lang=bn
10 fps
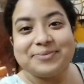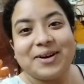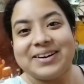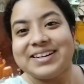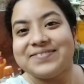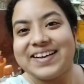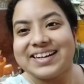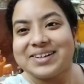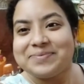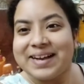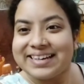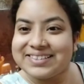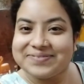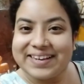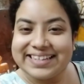মর্নিং ওয়েলকাম ব্যাক
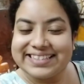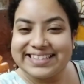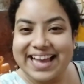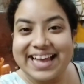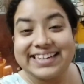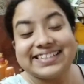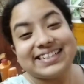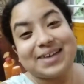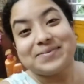টু মাই চ্যানেল